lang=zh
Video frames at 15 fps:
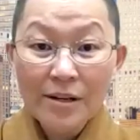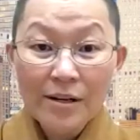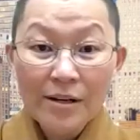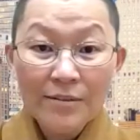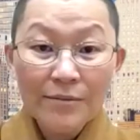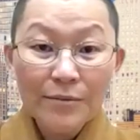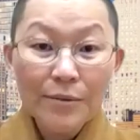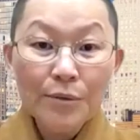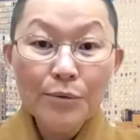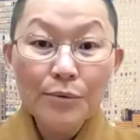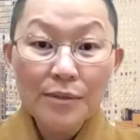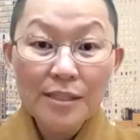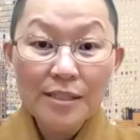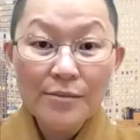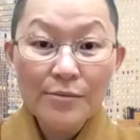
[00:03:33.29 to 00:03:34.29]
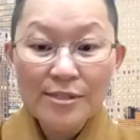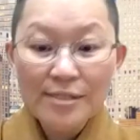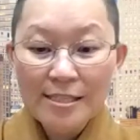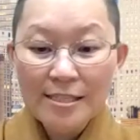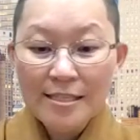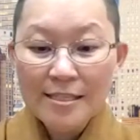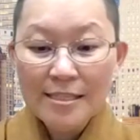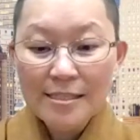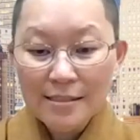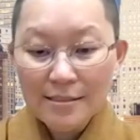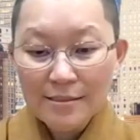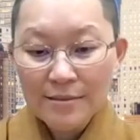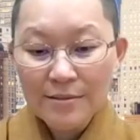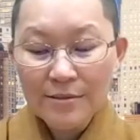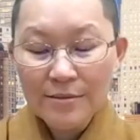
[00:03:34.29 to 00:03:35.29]
好，我努力，我精进
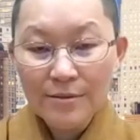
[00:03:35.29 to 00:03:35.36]
的，